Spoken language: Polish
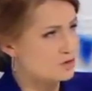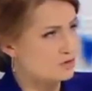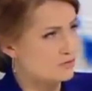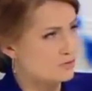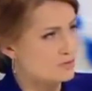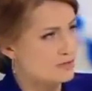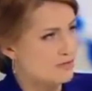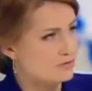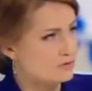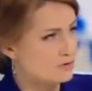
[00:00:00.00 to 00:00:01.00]
rządowej
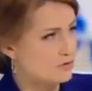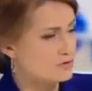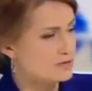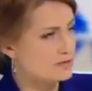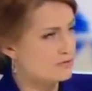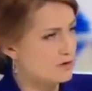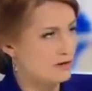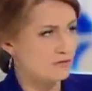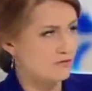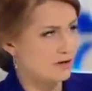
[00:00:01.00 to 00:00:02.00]
ustawy o cenie
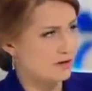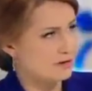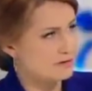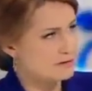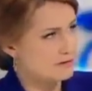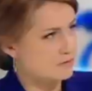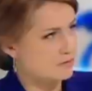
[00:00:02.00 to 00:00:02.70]
gwarantowanej za